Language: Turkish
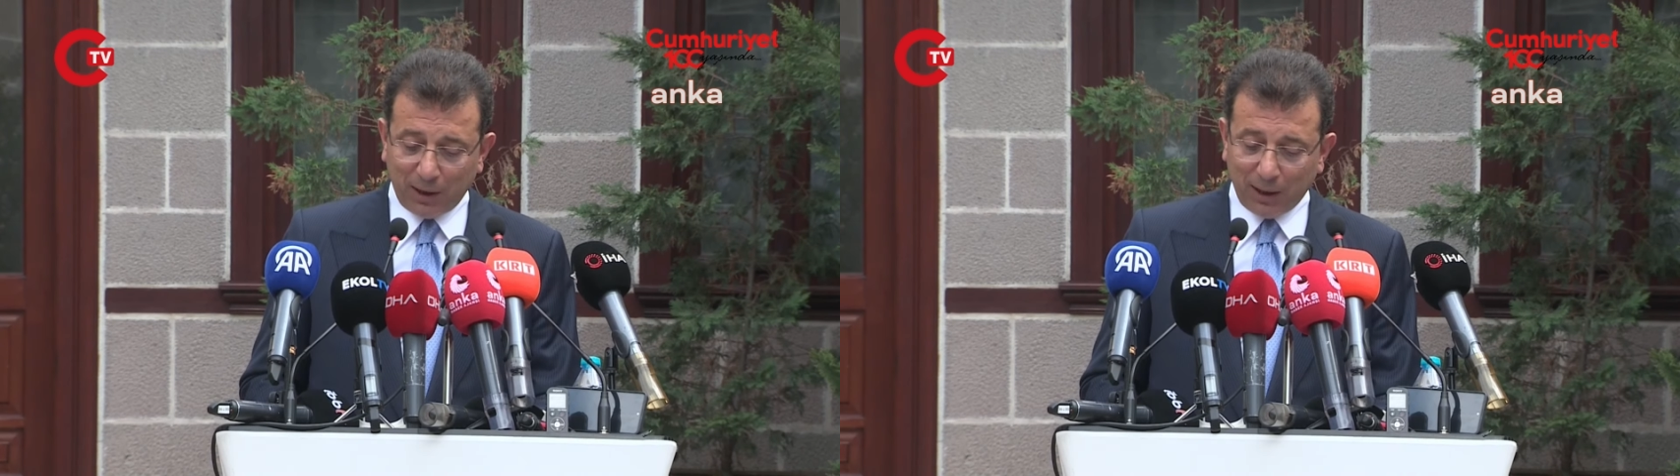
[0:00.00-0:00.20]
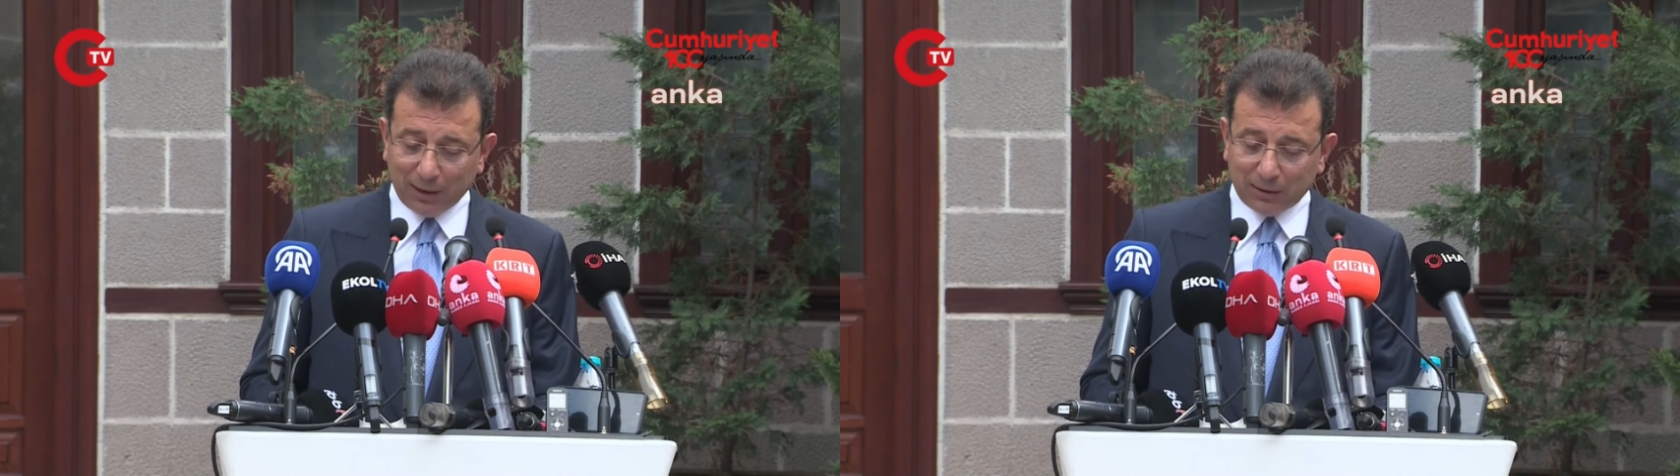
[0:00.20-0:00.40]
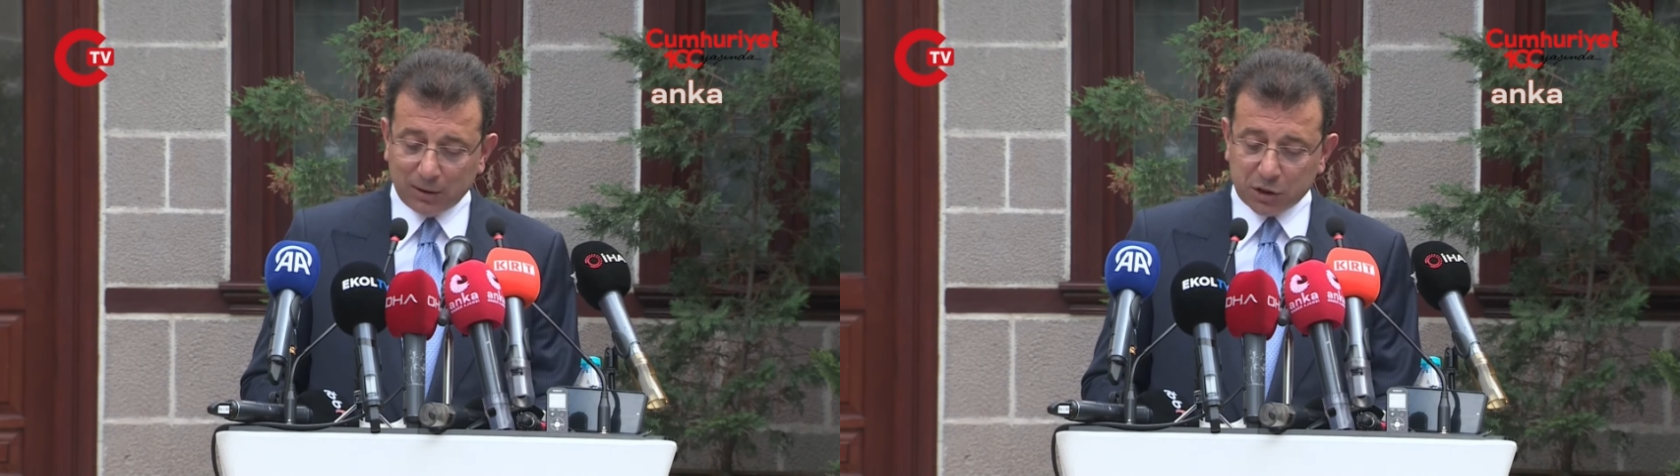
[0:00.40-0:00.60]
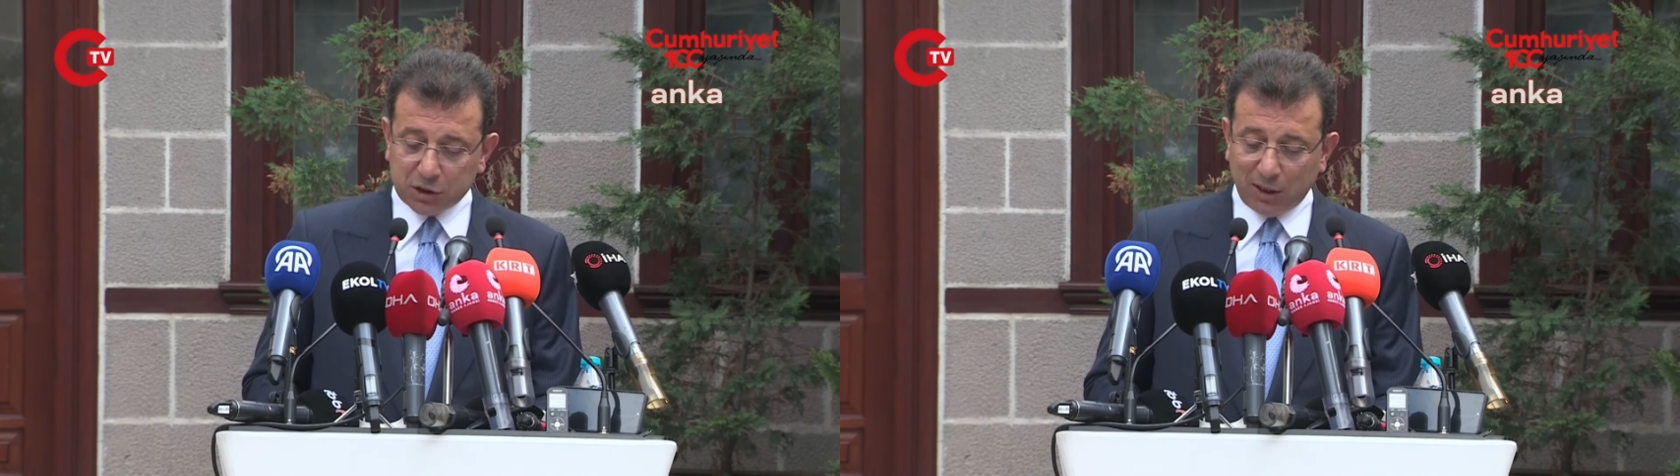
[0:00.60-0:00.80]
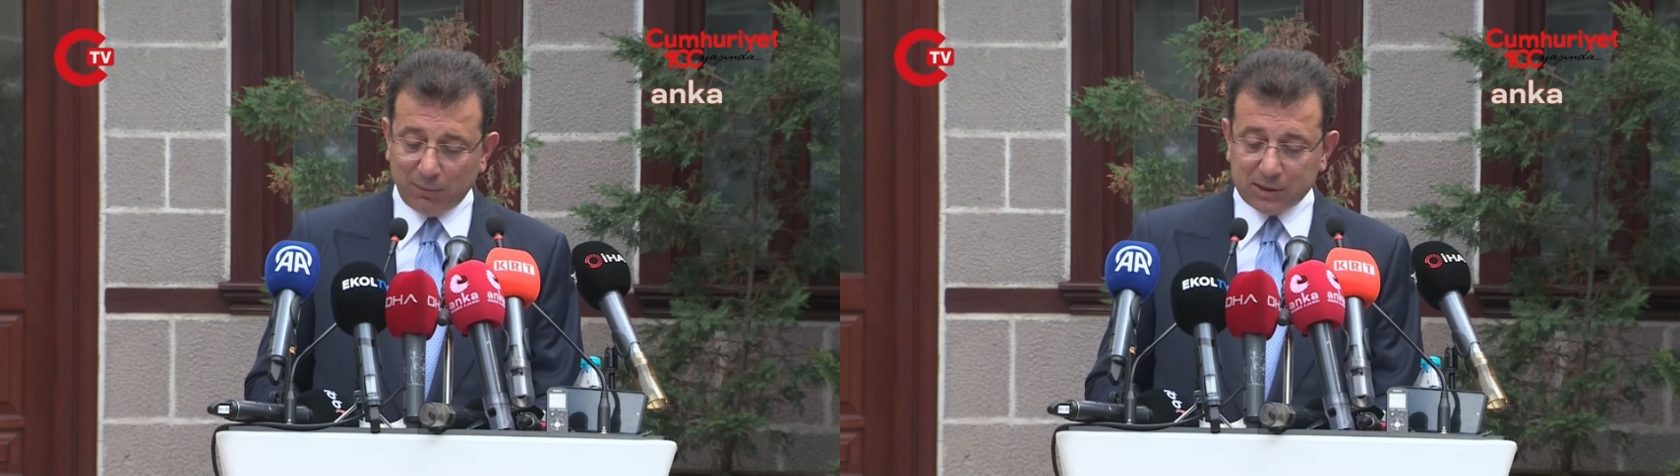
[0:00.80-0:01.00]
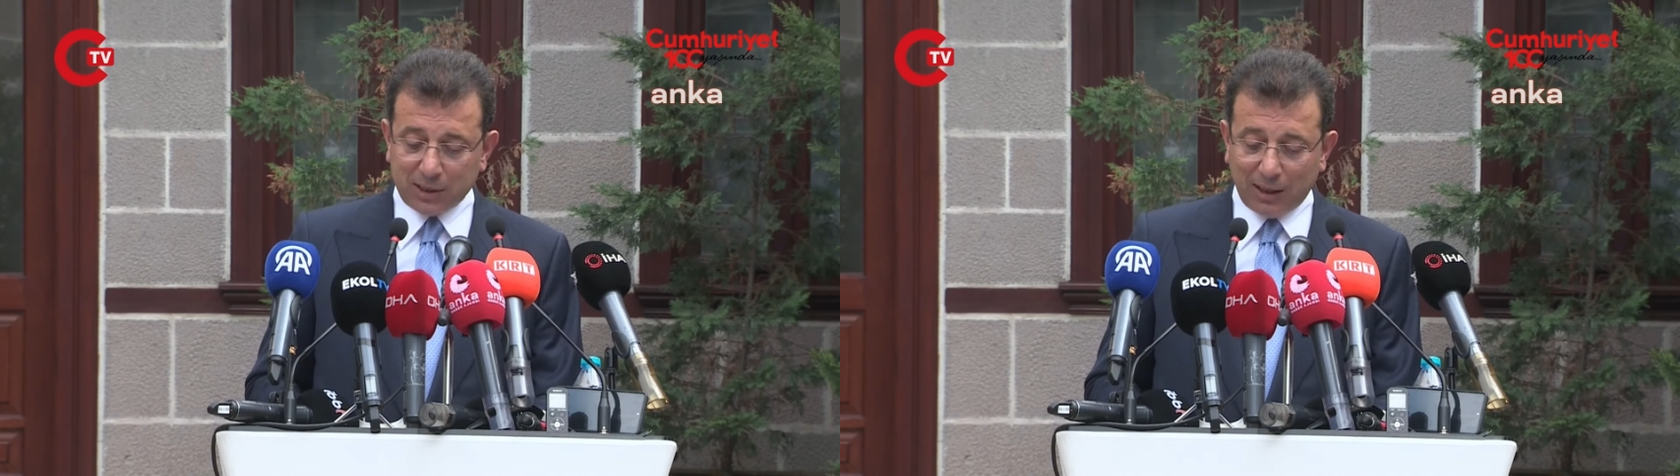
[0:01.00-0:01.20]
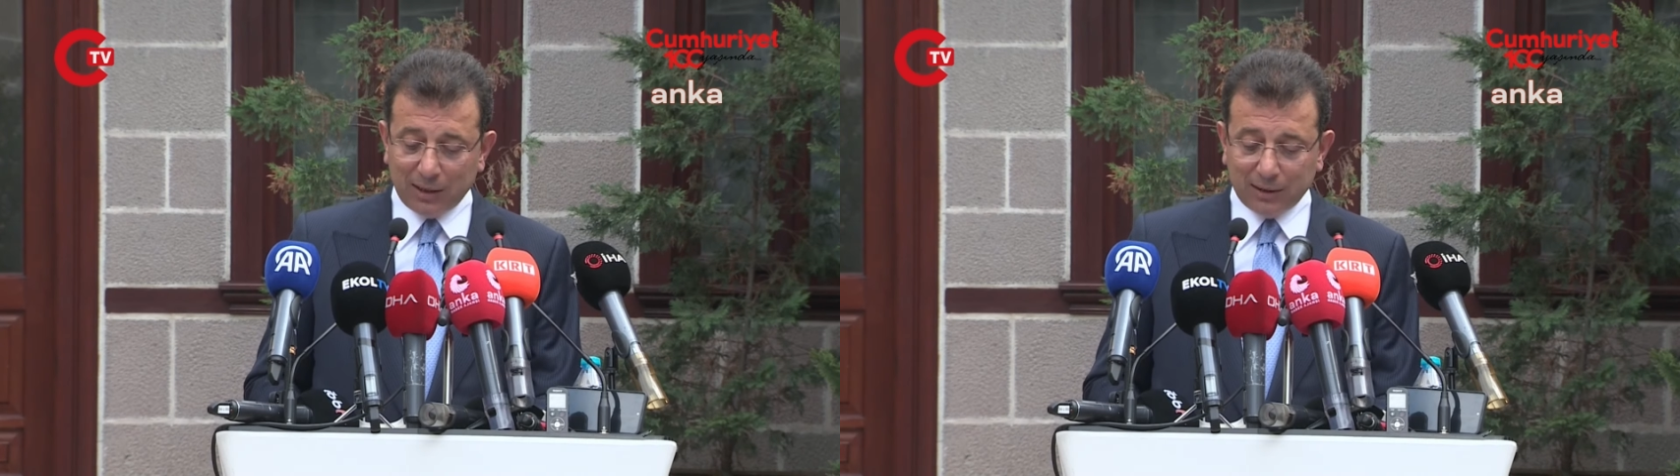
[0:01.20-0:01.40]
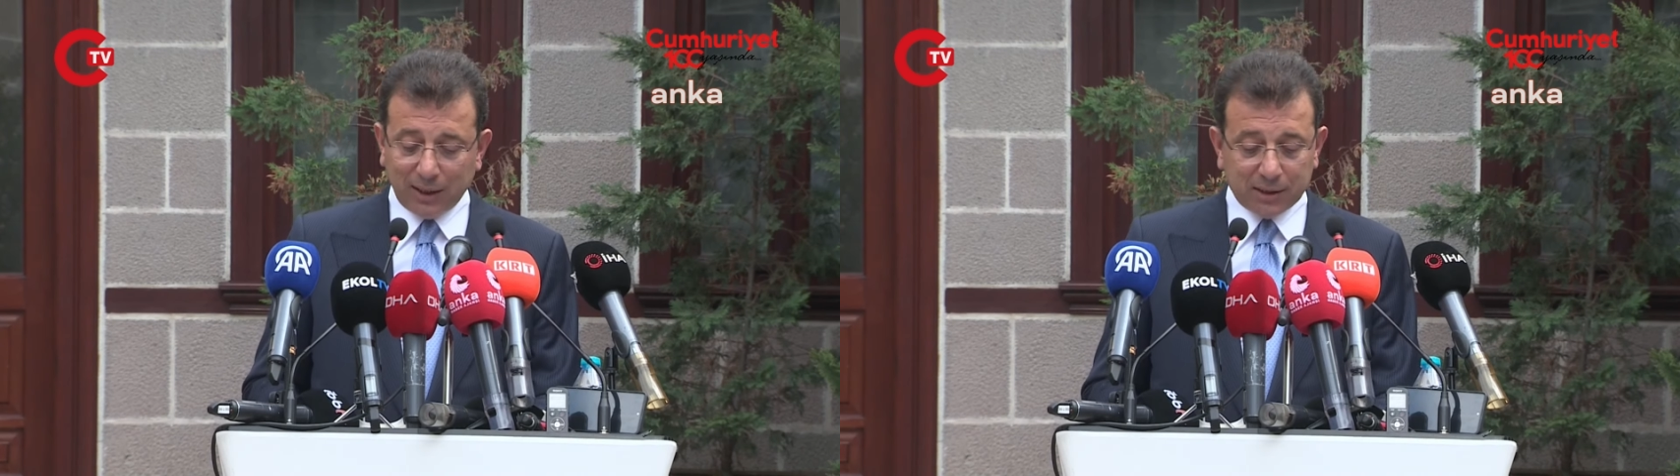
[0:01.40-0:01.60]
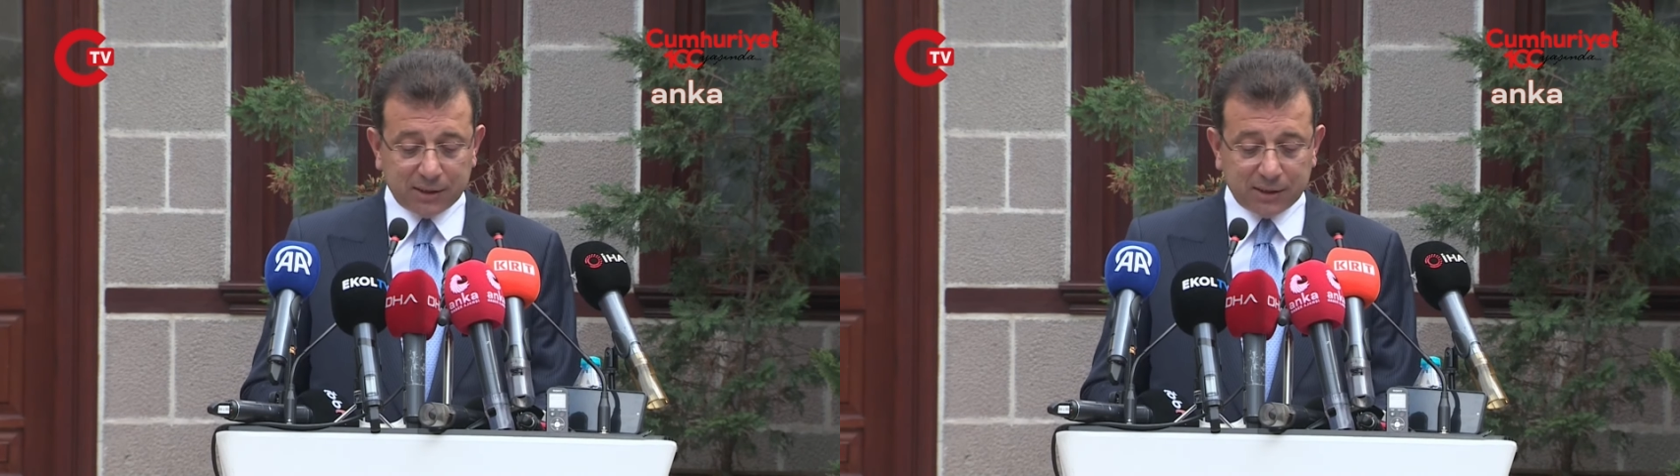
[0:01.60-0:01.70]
bağlantılı işlenmesi halinde